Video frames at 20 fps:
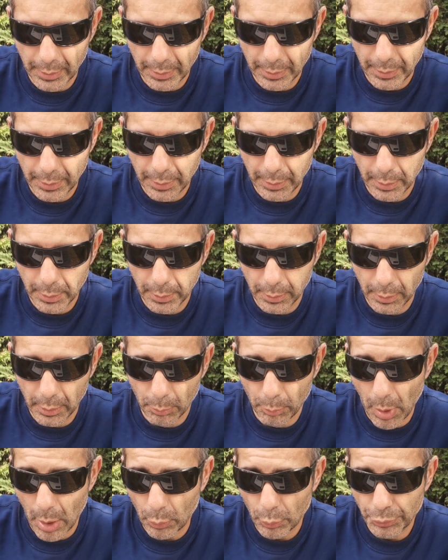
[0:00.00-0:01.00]

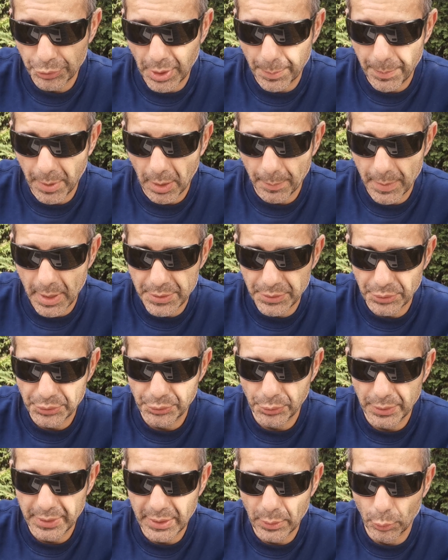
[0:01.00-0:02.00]
Euh, bah écoute, apparemment, ce
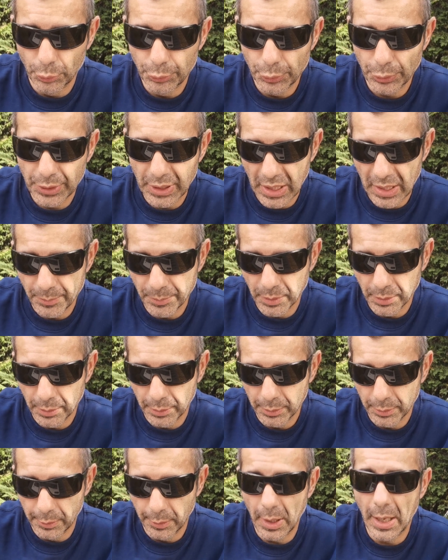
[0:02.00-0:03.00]
sont des hauts de gamme
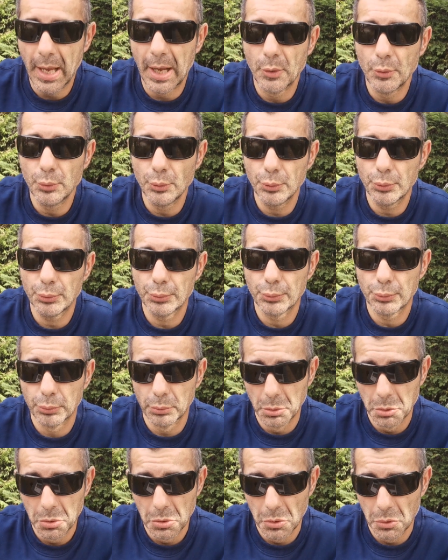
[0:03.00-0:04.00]
euh, alu.
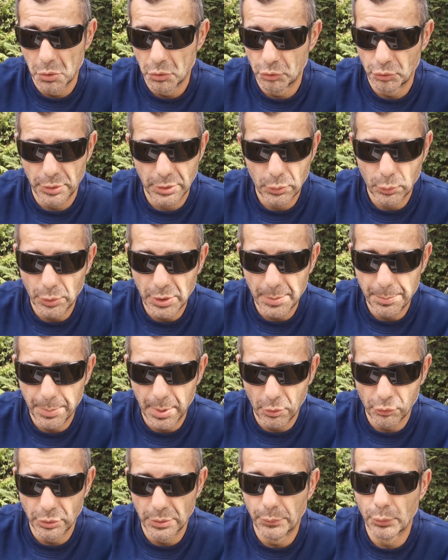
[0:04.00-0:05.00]
Je les connais
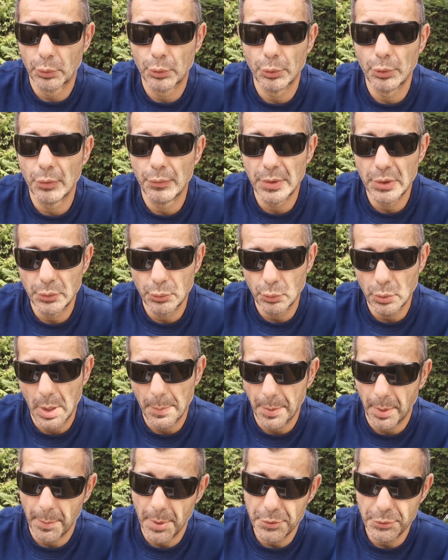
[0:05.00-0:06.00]
pas, je vu que de visu.
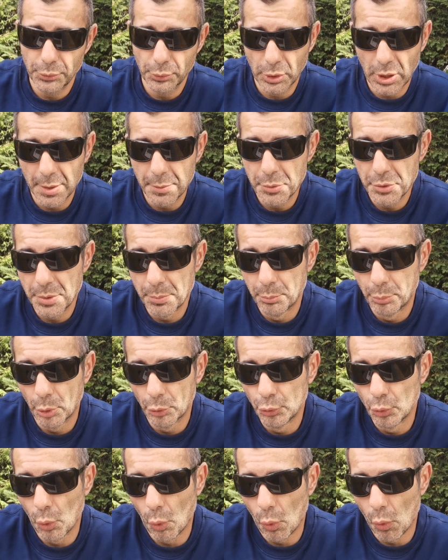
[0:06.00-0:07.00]
Apparemment, ce sont quand même des
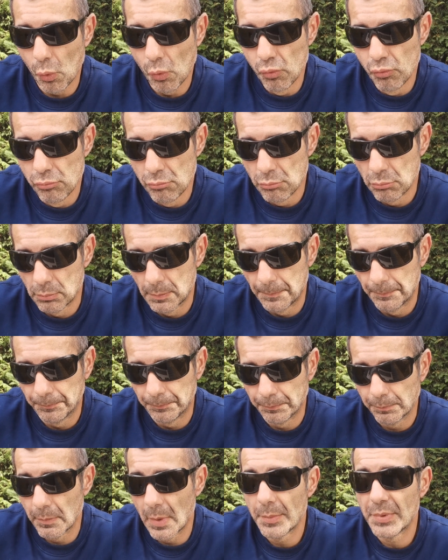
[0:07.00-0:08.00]
bonnes roues,
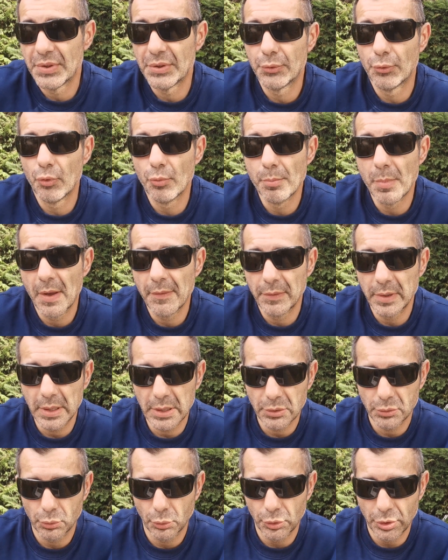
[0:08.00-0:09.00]
même si du
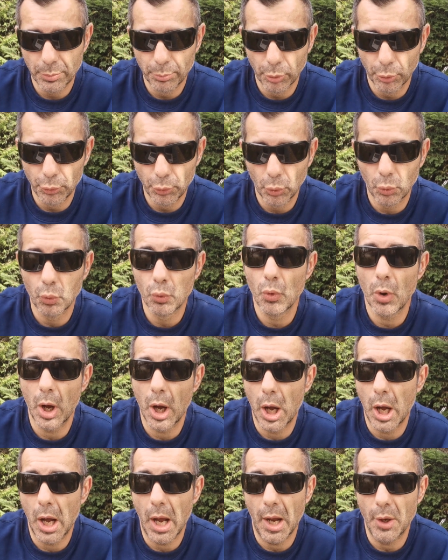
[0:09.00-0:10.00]
Mavic, ce sont des bonnes
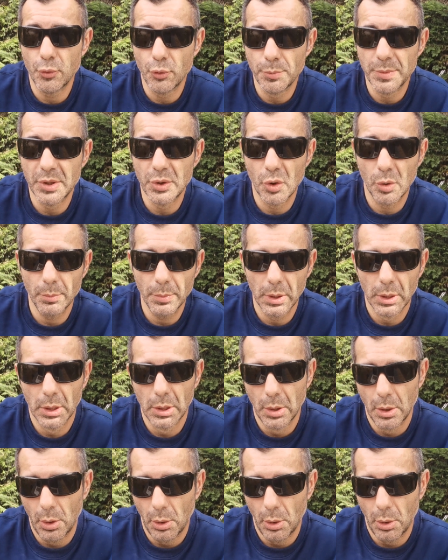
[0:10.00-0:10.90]
roues aluminium.